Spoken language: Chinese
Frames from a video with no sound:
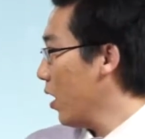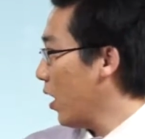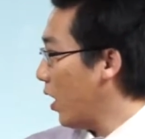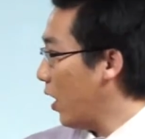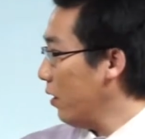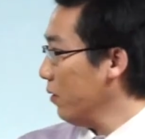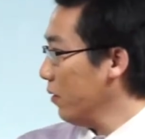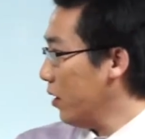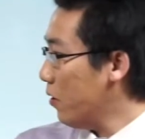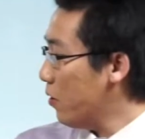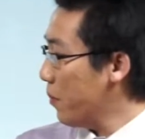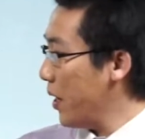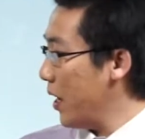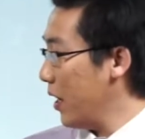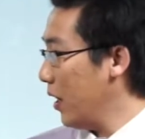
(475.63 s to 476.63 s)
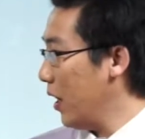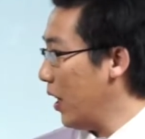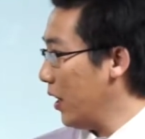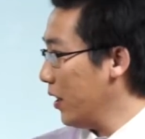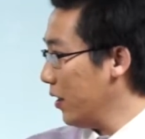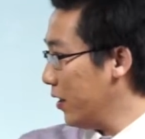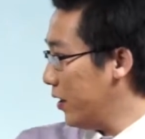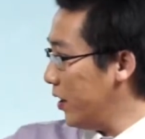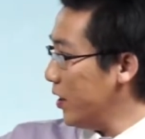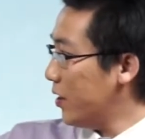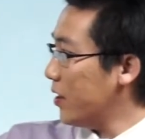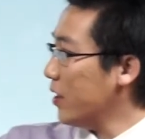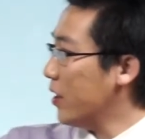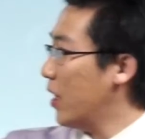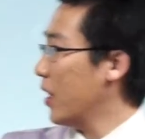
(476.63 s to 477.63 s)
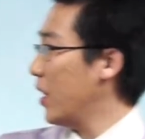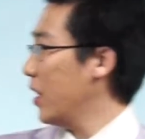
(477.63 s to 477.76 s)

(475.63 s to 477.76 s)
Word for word: 好，后面啊，第四个